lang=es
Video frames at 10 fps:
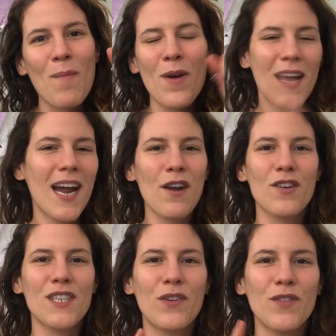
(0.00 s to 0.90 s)
Voy a dejar
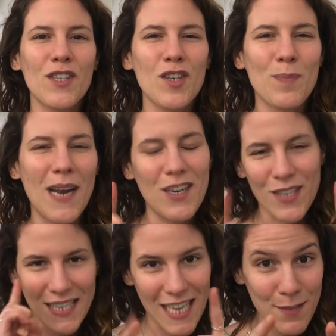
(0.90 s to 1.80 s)
unos segunditos para los
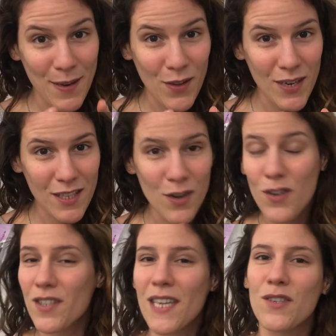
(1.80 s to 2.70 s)
que estáis viendo esto y
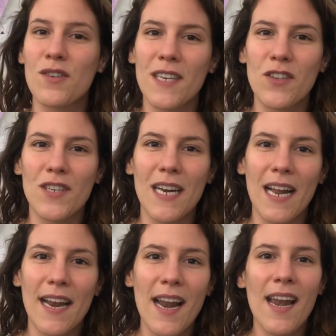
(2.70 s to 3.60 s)
no estáis suscritos en el
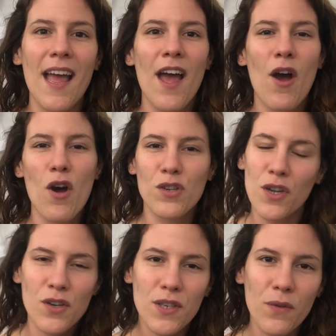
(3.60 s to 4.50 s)
canal. Os
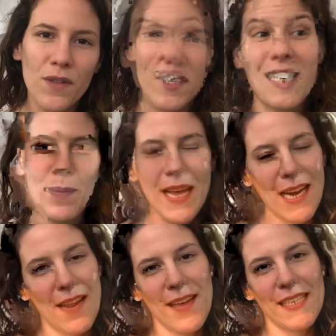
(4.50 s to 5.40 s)
doy unos segunditos para
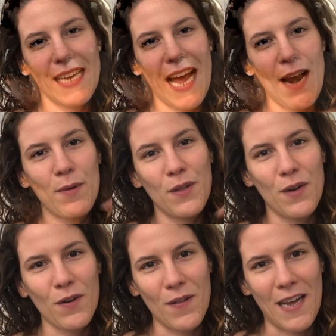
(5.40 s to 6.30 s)
que le deis al
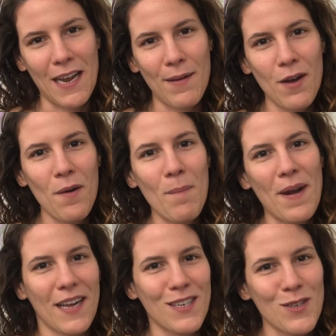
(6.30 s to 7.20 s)
botón rojo de aquí abajo
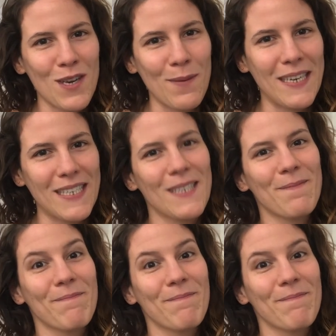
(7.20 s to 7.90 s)
para que suscribáis.